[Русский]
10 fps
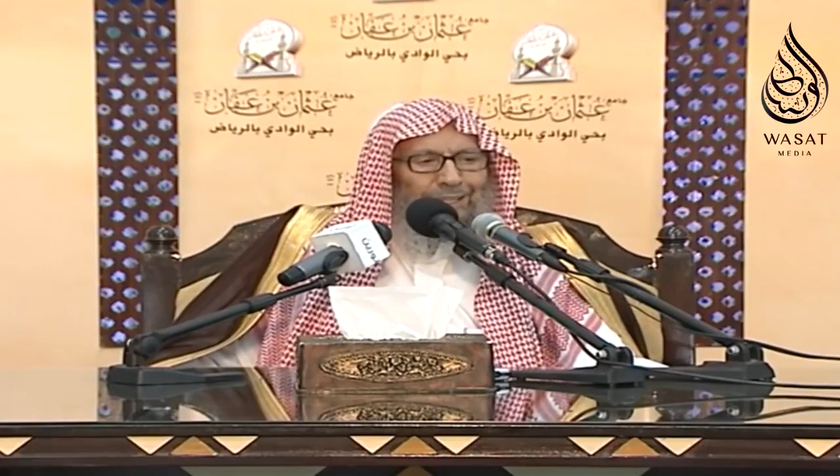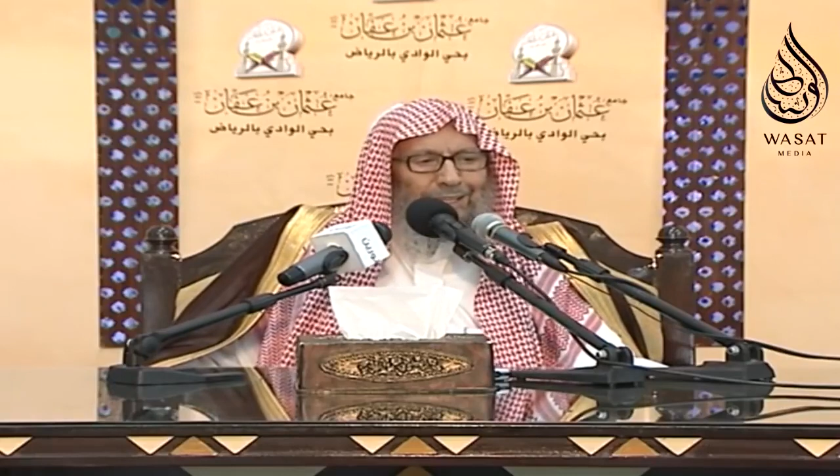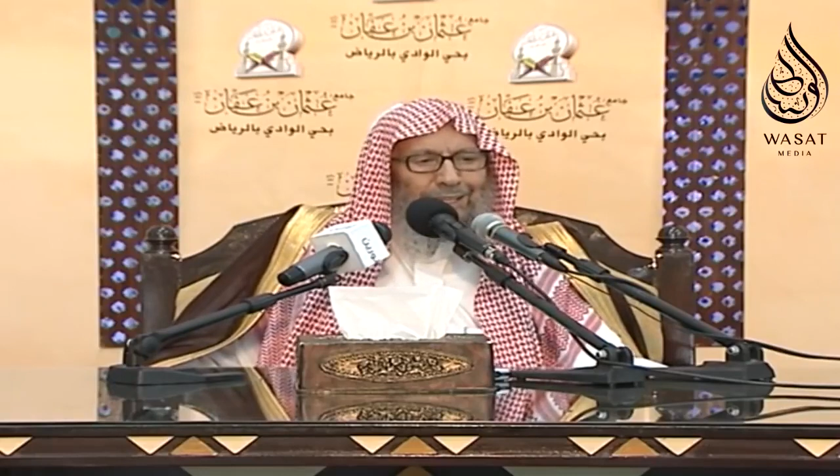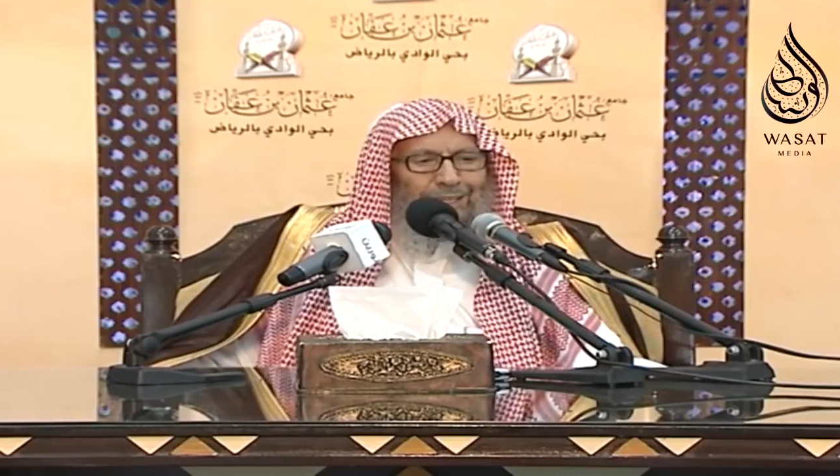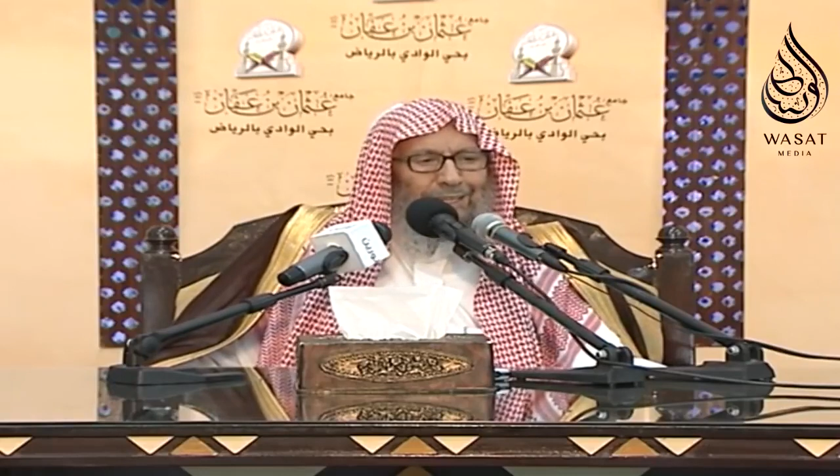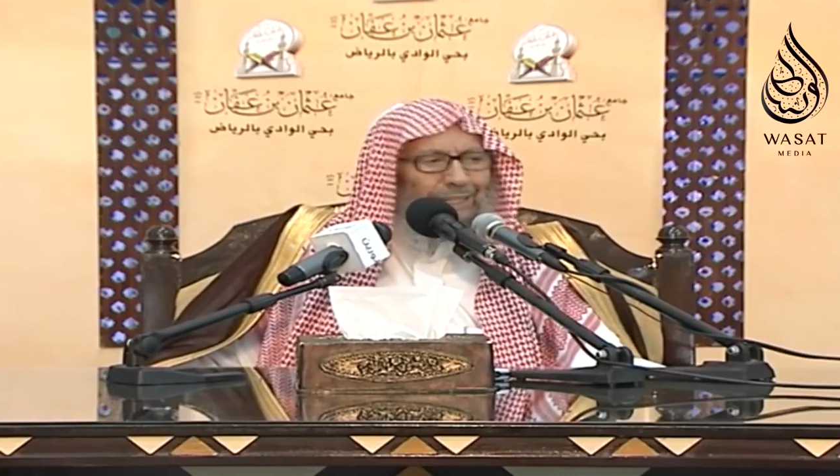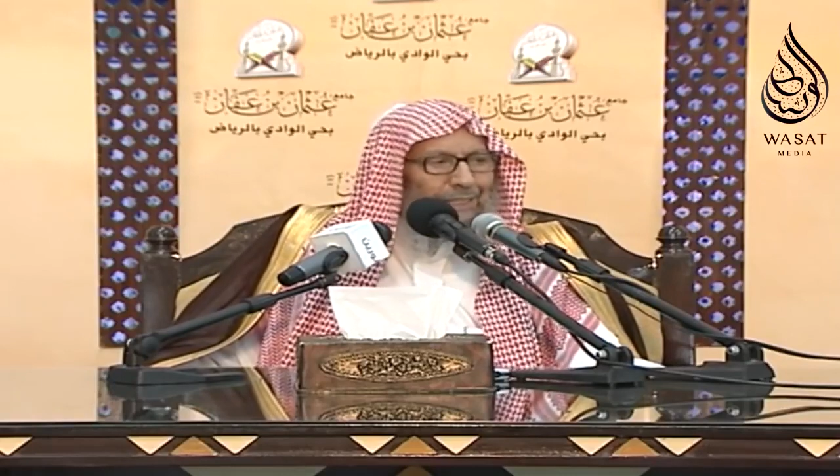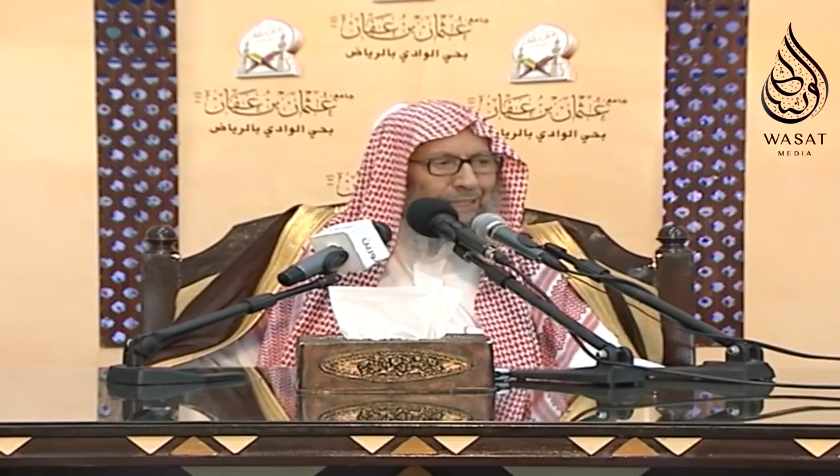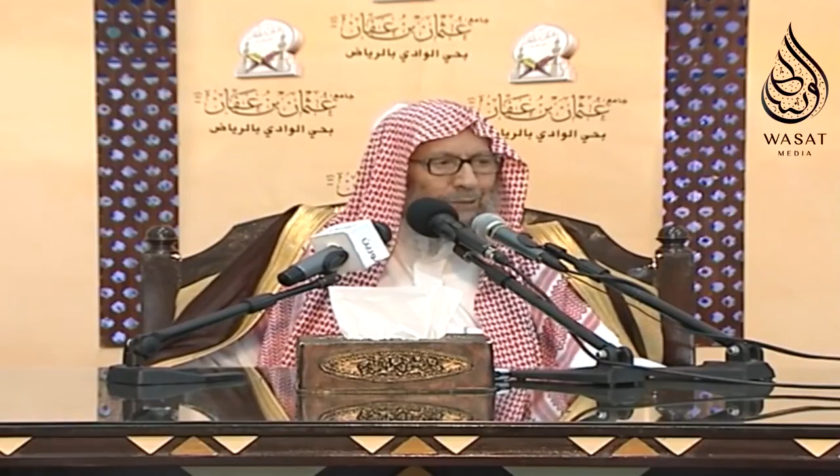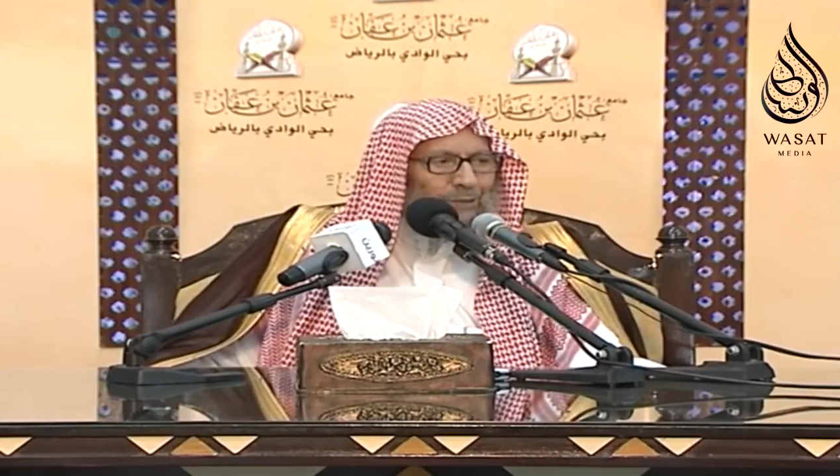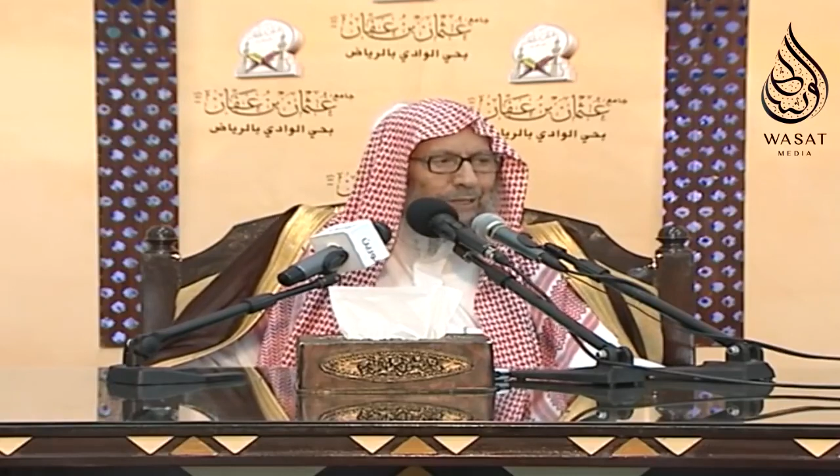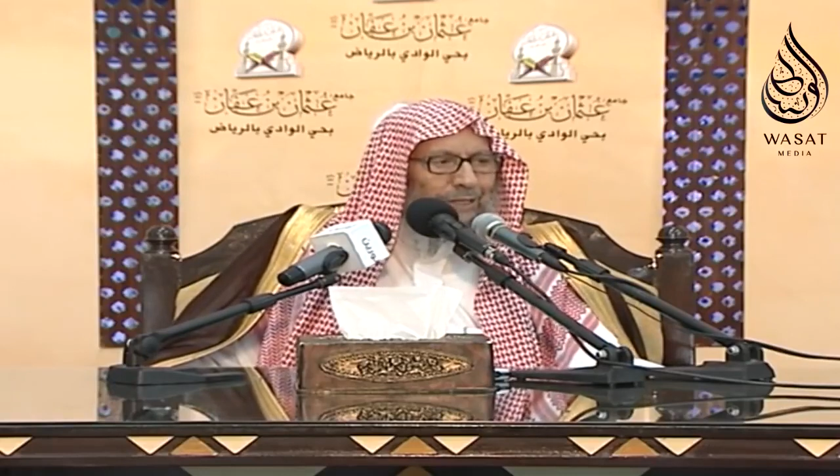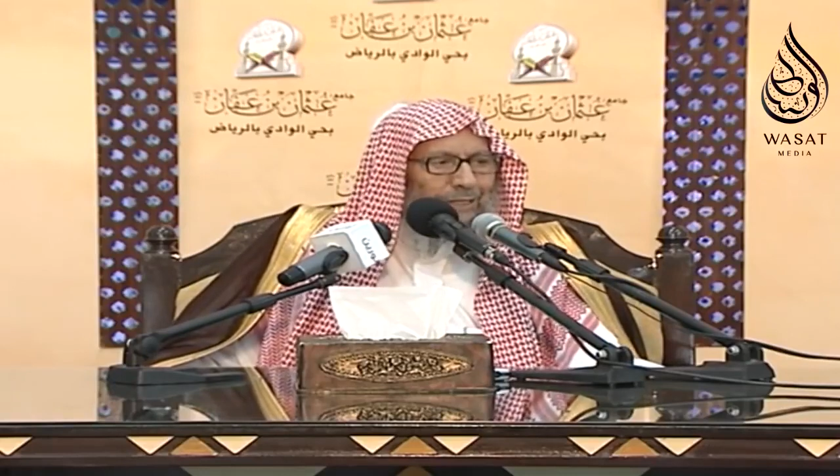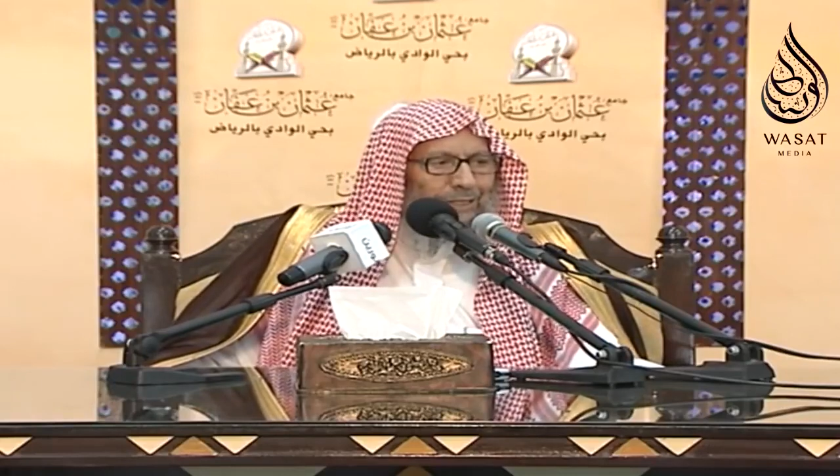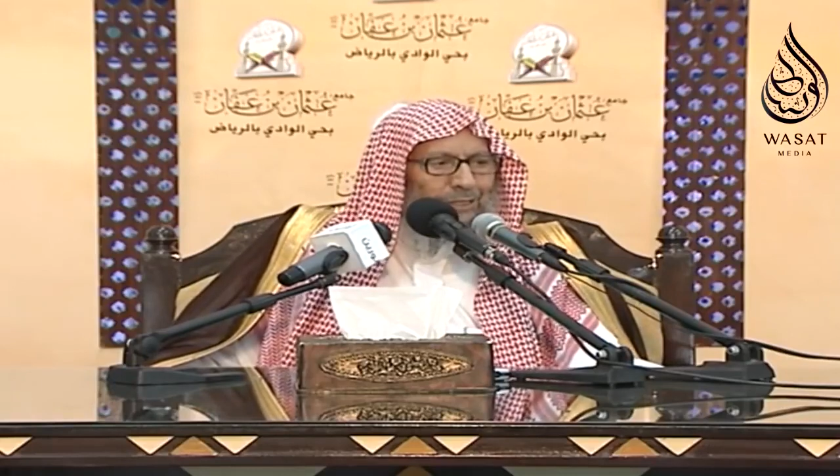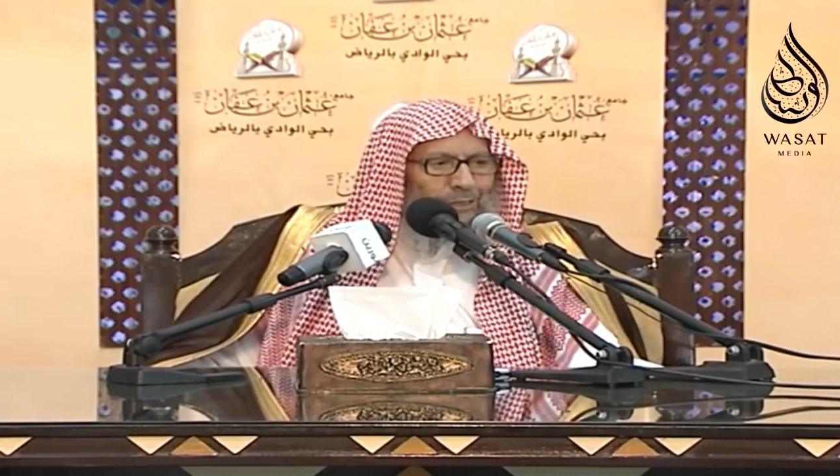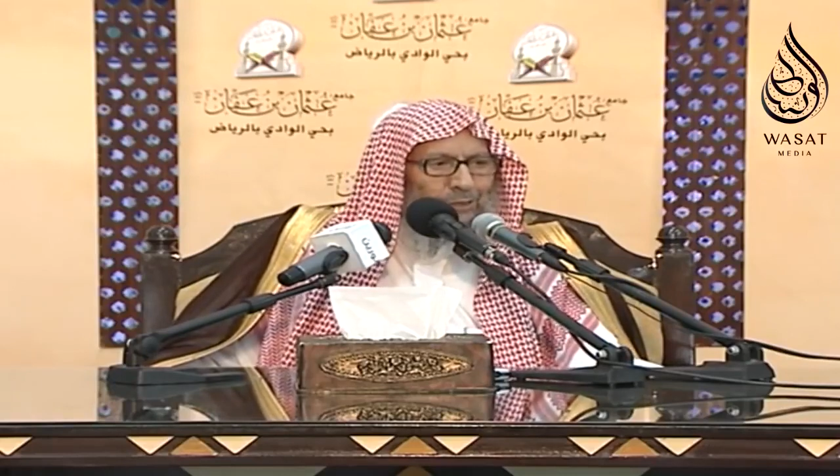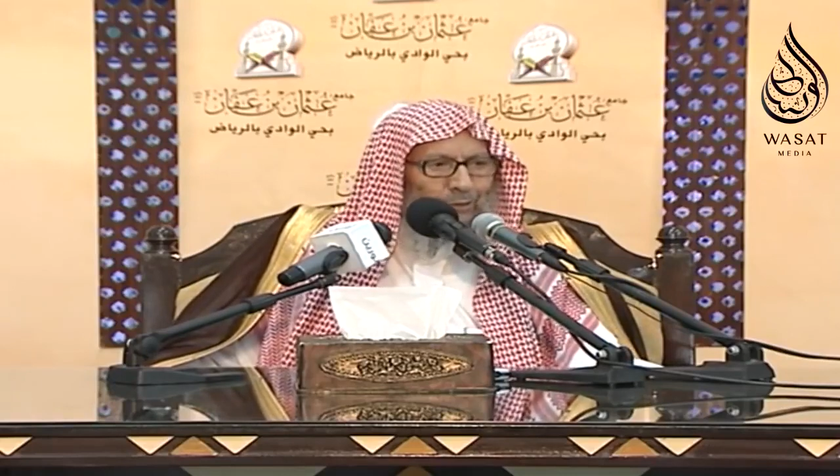Аллах предписал ему исцелиться.